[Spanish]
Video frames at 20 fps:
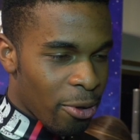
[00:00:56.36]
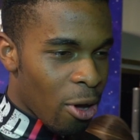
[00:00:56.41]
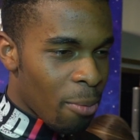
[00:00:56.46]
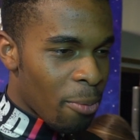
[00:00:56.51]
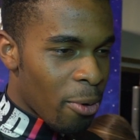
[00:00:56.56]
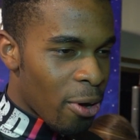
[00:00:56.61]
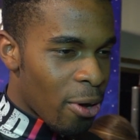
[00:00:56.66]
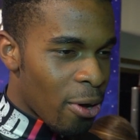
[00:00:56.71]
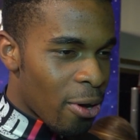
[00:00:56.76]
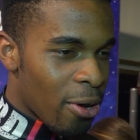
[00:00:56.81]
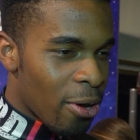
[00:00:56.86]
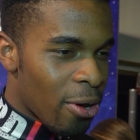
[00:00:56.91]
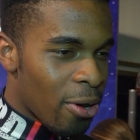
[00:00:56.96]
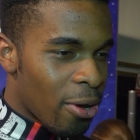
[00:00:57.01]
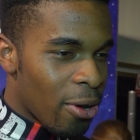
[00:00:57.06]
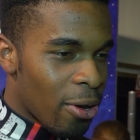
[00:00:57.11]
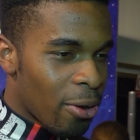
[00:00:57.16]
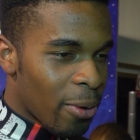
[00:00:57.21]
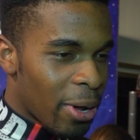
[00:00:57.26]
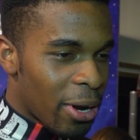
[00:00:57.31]

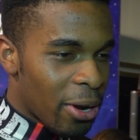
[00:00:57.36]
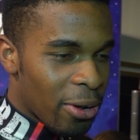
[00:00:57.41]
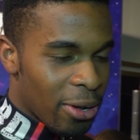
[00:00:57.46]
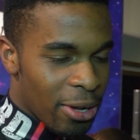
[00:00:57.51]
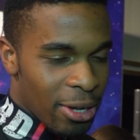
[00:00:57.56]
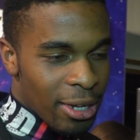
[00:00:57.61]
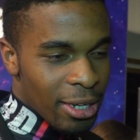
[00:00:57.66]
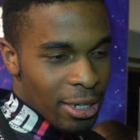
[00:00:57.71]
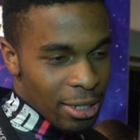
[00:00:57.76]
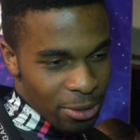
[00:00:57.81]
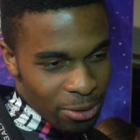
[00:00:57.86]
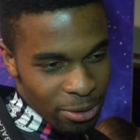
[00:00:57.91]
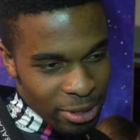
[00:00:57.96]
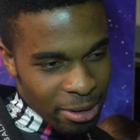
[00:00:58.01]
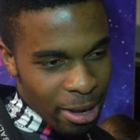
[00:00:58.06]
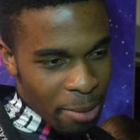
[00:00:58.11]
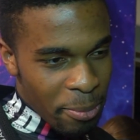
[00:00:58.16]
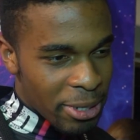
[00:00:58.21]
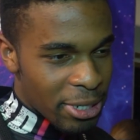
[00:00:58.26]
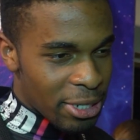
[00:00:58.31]
como, bueno,
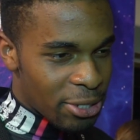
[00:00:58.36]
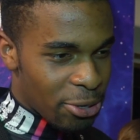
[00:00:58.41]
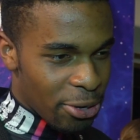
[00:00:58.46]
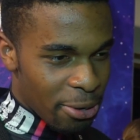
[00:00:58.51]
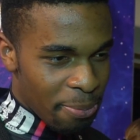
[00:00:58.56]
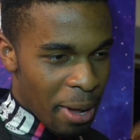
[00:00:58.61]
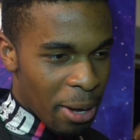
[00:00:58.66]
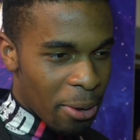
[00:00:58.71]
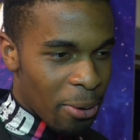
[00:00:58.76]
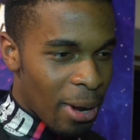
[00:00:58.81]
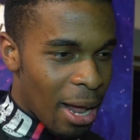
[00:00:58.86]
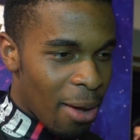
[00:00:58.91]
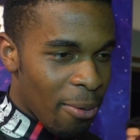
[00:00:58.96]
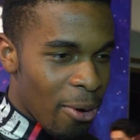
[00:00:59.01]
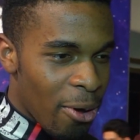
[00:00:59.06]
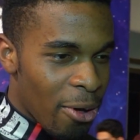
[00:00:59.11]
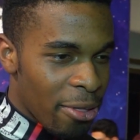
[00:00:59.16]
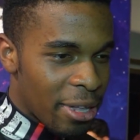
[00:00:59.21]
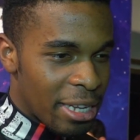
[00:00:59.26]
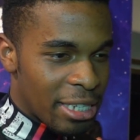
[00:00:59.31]
últimamente estoy mal con la
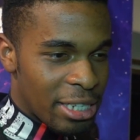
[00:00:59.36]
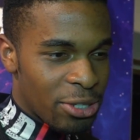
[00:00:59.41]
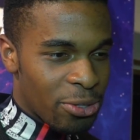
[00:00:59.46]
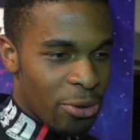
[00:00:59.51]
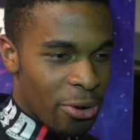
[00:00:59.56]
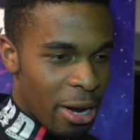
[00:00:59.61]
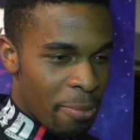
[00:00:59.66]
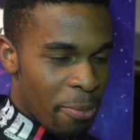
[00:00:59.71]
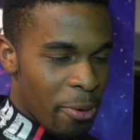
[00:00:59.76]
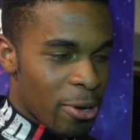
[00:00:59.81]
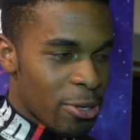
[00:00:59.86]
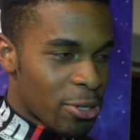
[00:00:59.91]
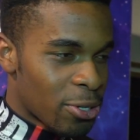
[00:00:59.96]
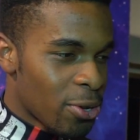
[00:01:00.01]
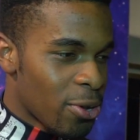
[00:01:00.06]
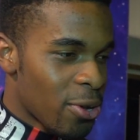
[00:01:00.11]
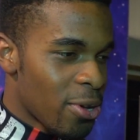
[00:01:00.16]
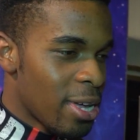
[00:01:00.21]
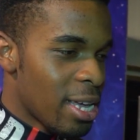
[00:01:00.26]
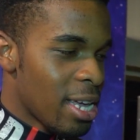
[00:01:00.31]
voz, necesito
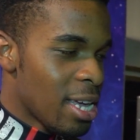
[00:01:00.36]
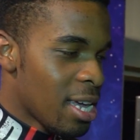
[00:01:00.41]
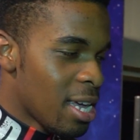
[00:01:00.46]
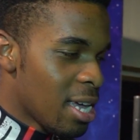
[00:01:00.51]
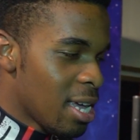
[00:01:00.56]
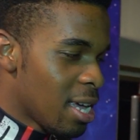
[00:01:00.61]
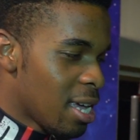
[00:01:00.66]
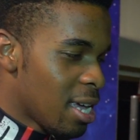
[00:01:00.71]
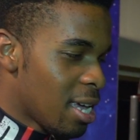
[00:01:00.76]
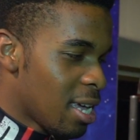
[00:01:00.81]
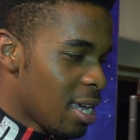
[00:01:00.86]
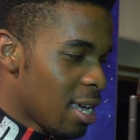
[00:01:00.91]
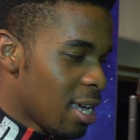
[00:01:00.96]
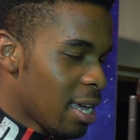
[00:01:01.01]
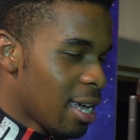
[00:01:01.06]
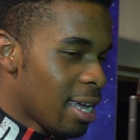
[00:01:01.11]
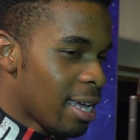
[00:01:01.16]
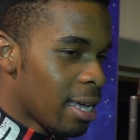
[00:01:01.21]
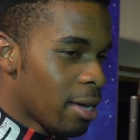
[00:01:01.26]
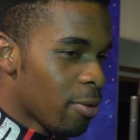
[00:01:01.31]
reposo y,
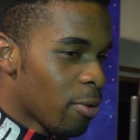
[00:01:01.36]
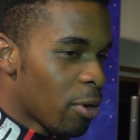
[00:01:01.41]
y